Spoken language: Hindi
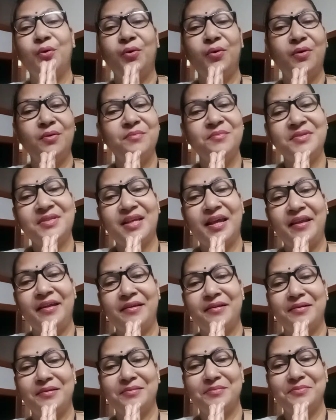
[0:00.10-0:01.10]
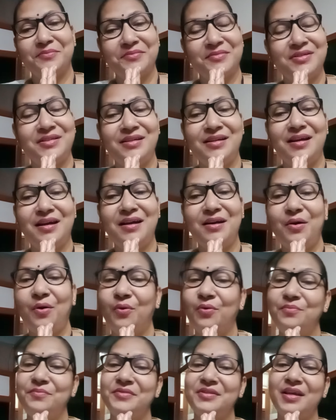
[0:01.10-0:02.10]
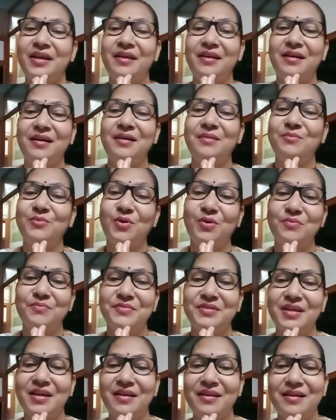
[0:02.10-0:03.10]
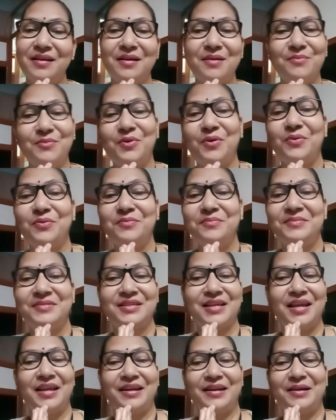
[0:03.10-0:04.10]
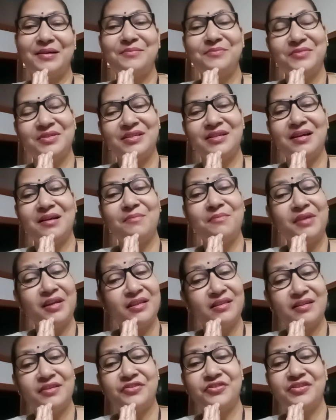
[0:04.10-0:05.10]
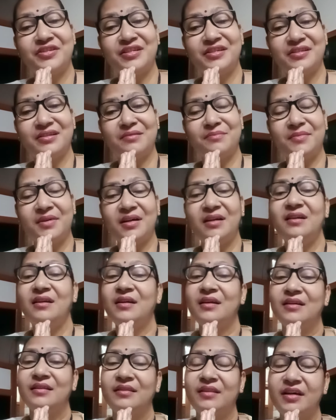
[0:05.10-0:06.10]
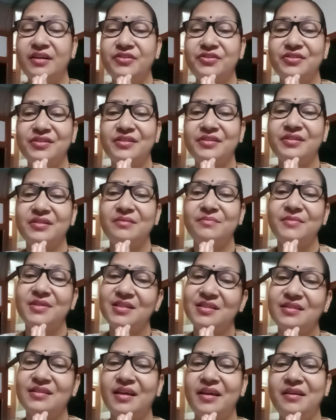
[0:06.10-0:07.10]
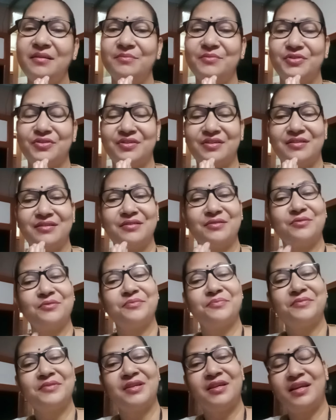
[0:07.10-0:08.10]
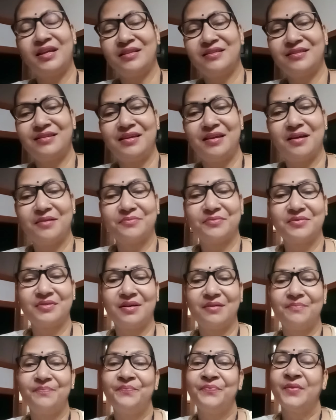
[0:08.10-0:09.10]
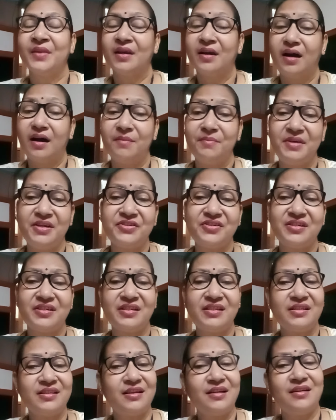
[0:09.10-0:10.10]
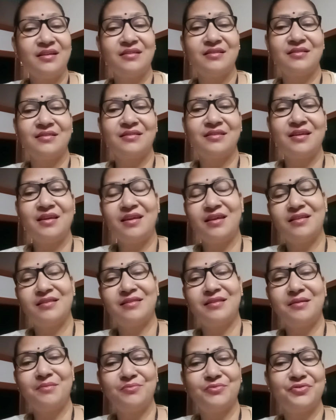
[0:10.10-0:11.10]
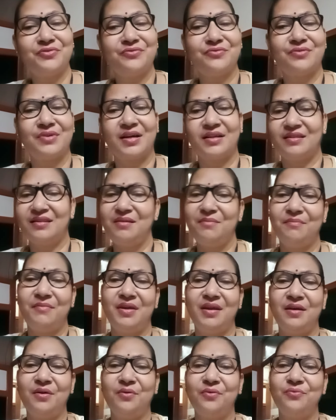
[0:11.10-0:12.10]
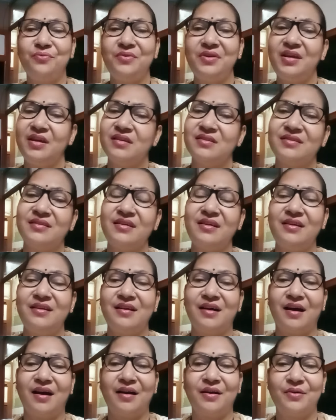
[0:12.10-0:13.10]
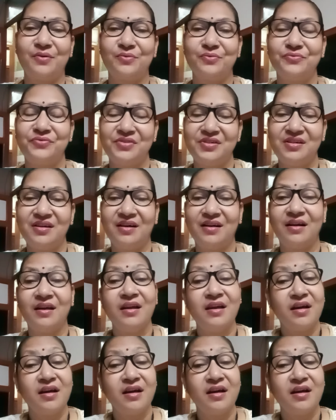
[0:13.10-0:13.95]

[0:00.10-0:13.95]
ओम साई राम जी हाँ ओम साई राम ओम साई राम ओम साई राम जी हाँ मैं दर्शना शर्मा दर्शना शर्मा साया म्यूजिकल ग्रुप से कैसे हैं आप सब हमेशा की तरह हंसते खेलते मुस्कुराते मैं कहूँगी ऐसे ही रहा करो जी हाँ